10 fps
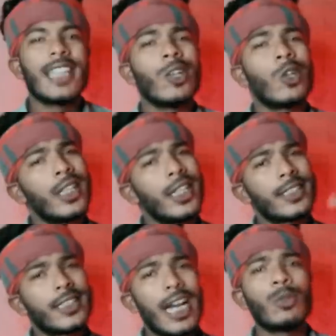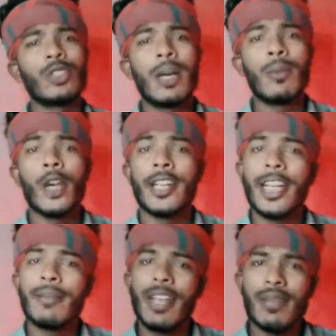যাই হোক লেটস কাম টু দা পয়েন্ট
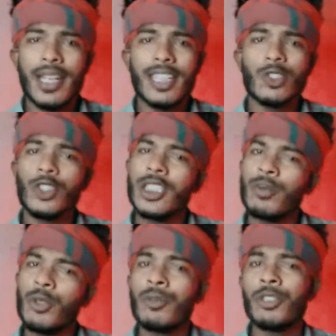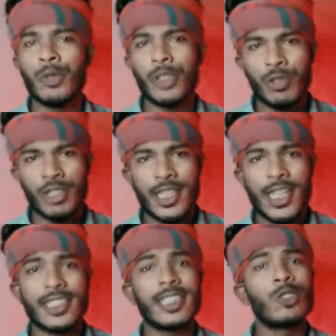র‍্যাব র‍্যাবের কাজ করছে পরিমনি পরিমনির
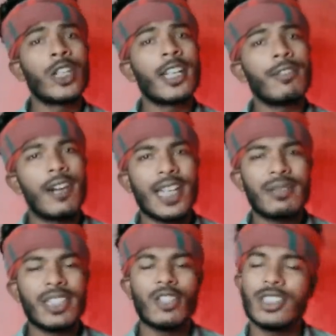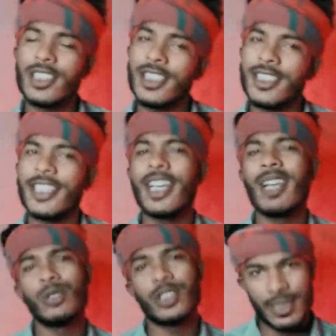কাজ কিন্তু এখানে ফারাবি করছে সেটাই
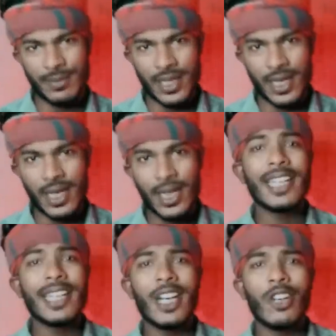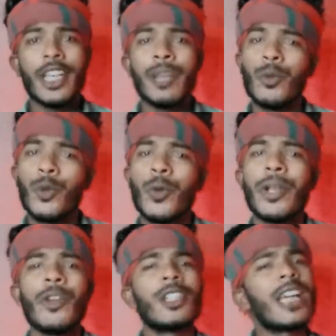বুঝলাম না বাই দাও এই পুরো
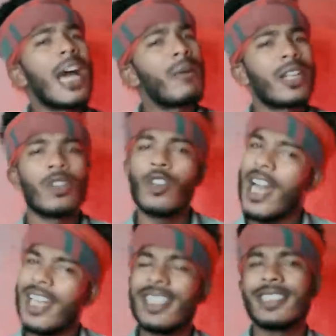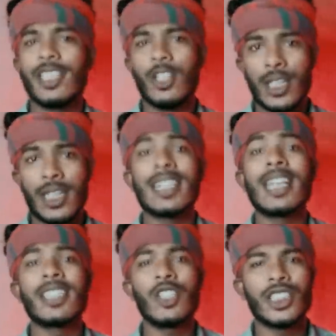ভিডিওতে আমার কোনো হাত আসিল না যা
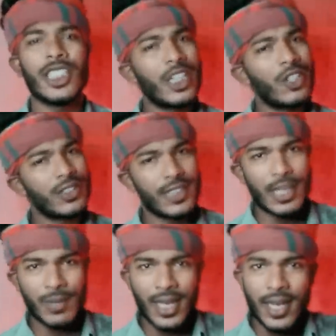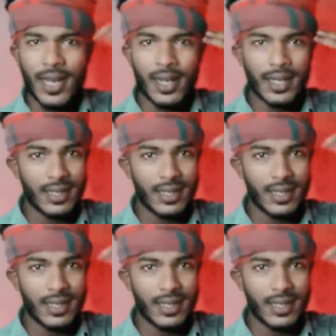ছিল সেটা হচ্ছে আমার